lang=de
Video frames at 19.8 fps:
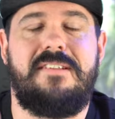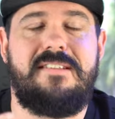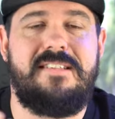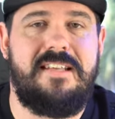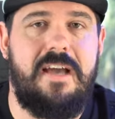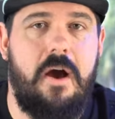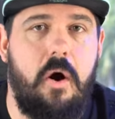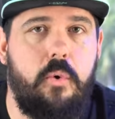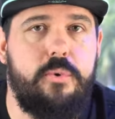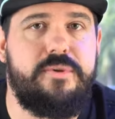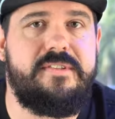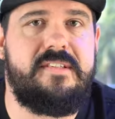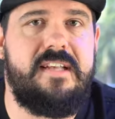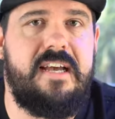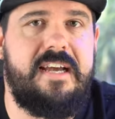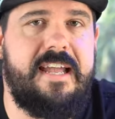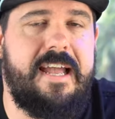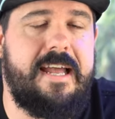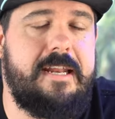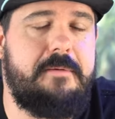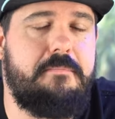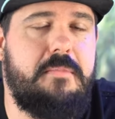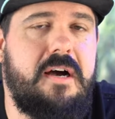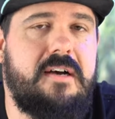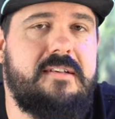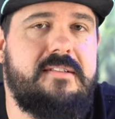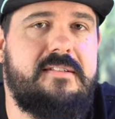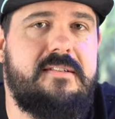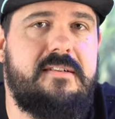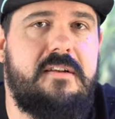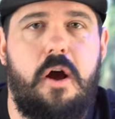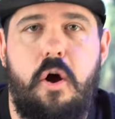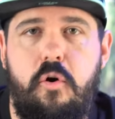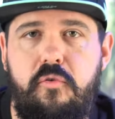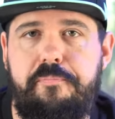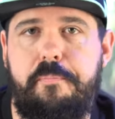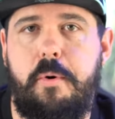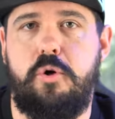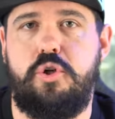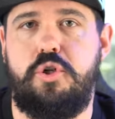Was ich auch sehr gerne mag, sind
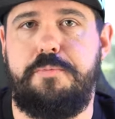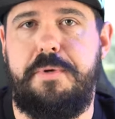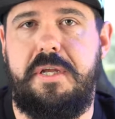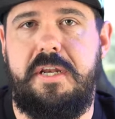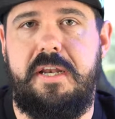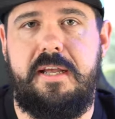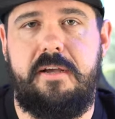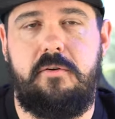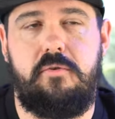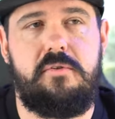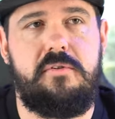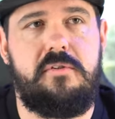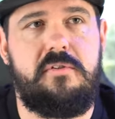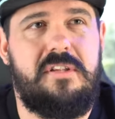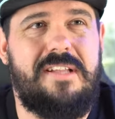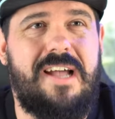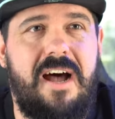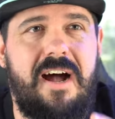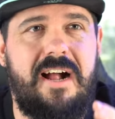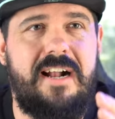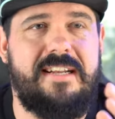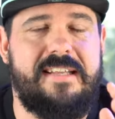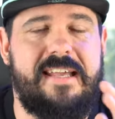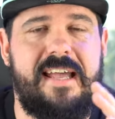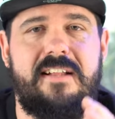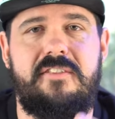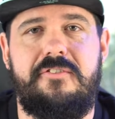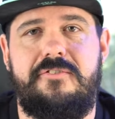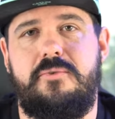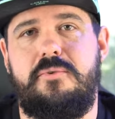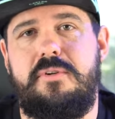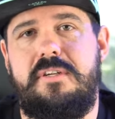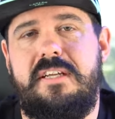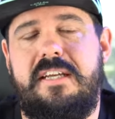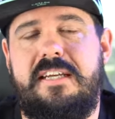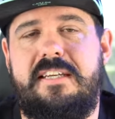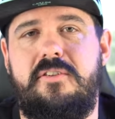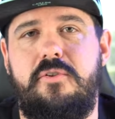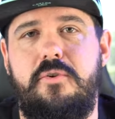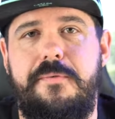Aufbauspiele und da halt gern so in
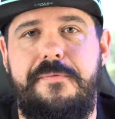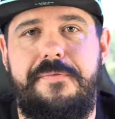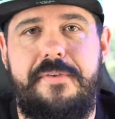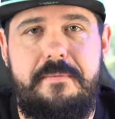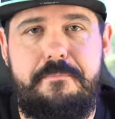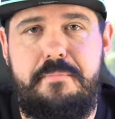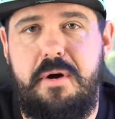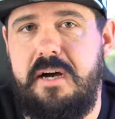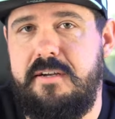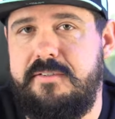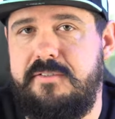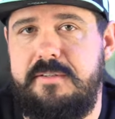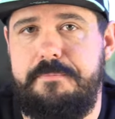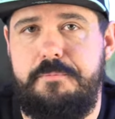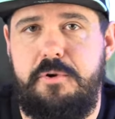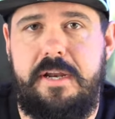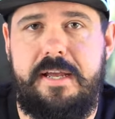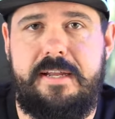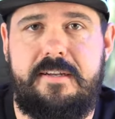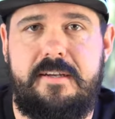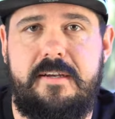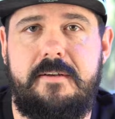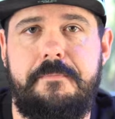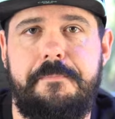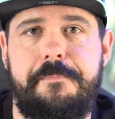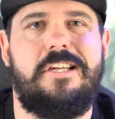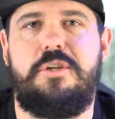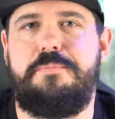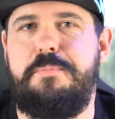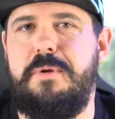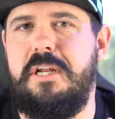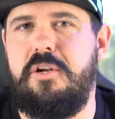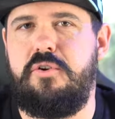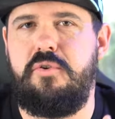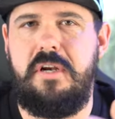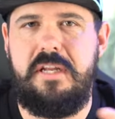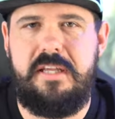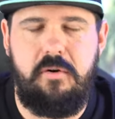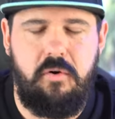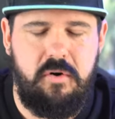Richtung Theme Park Simulator. Ich spiele
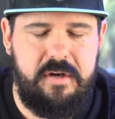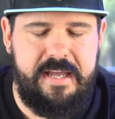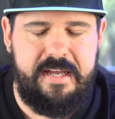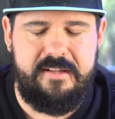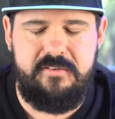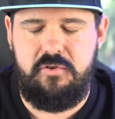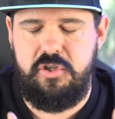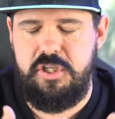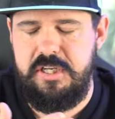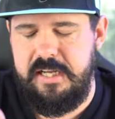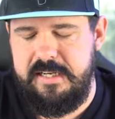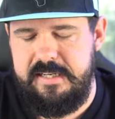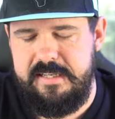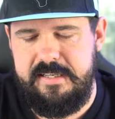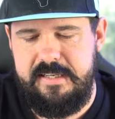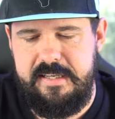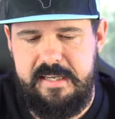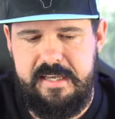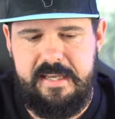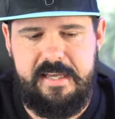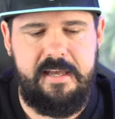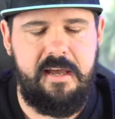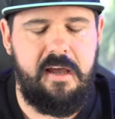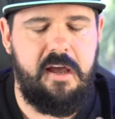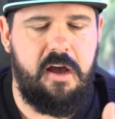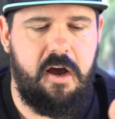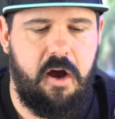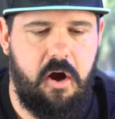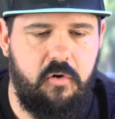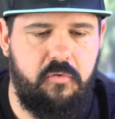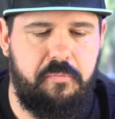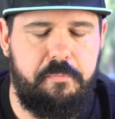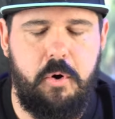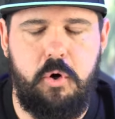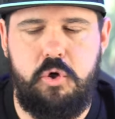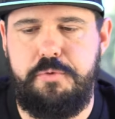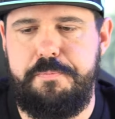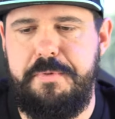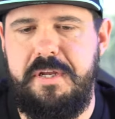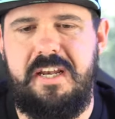natürlich auch gern so
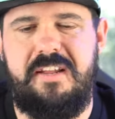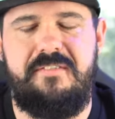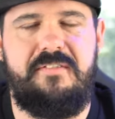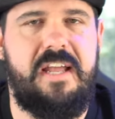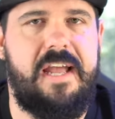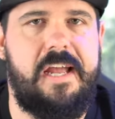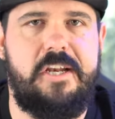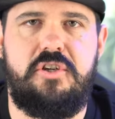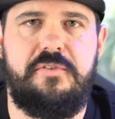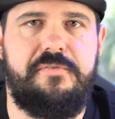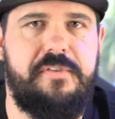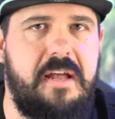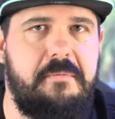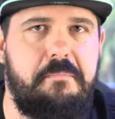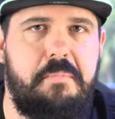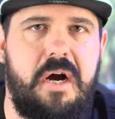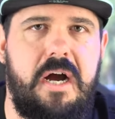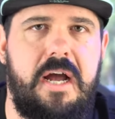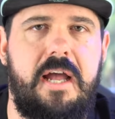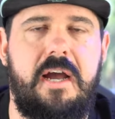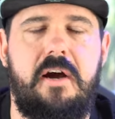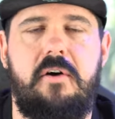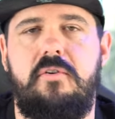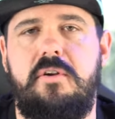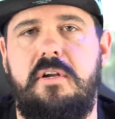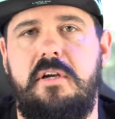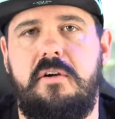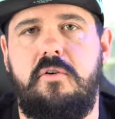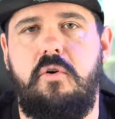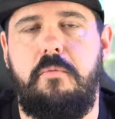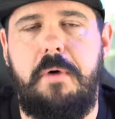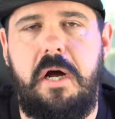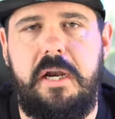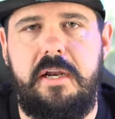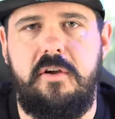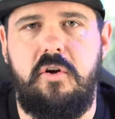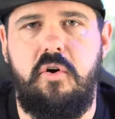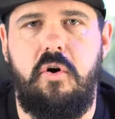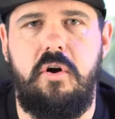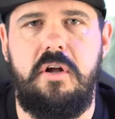Strategie-Aufbauspiele wie Age of Empire oder
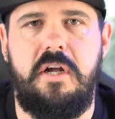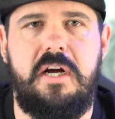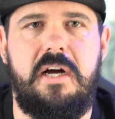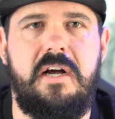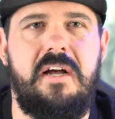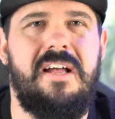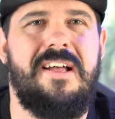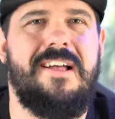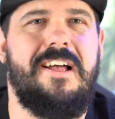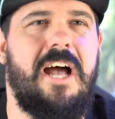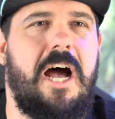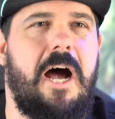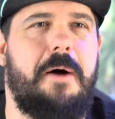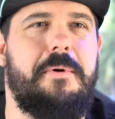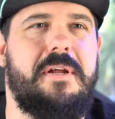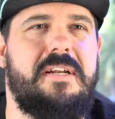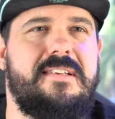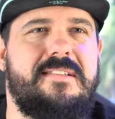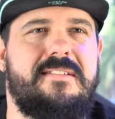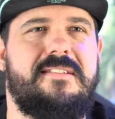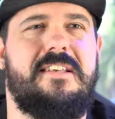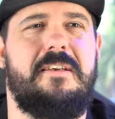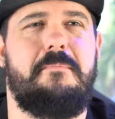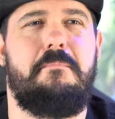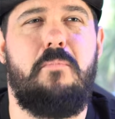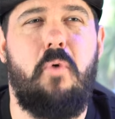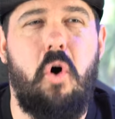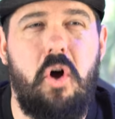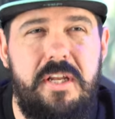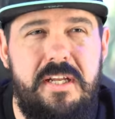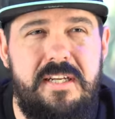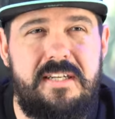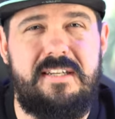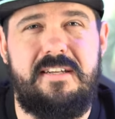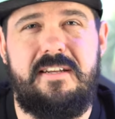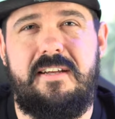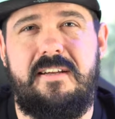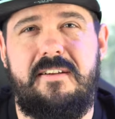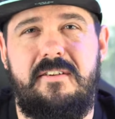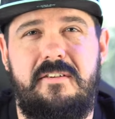Command Conquer, aber in das
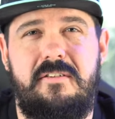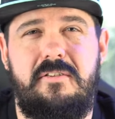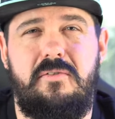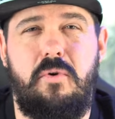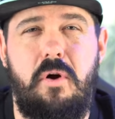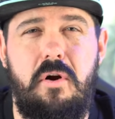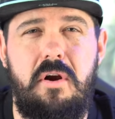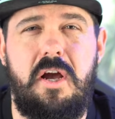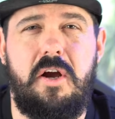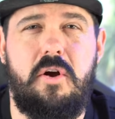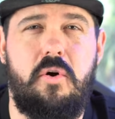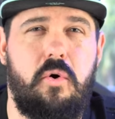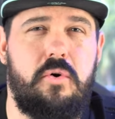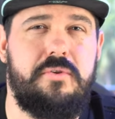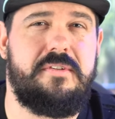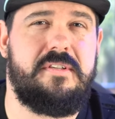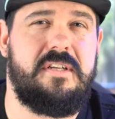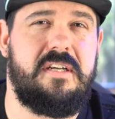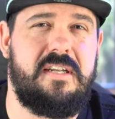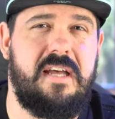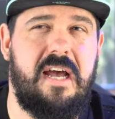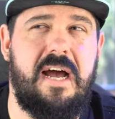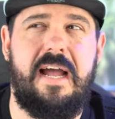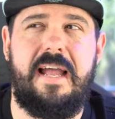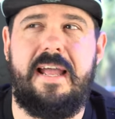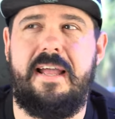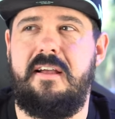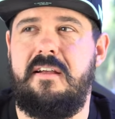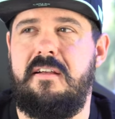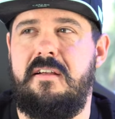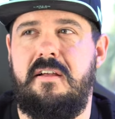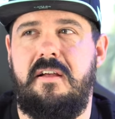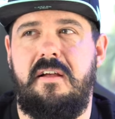gemoddete Roller Coaster 3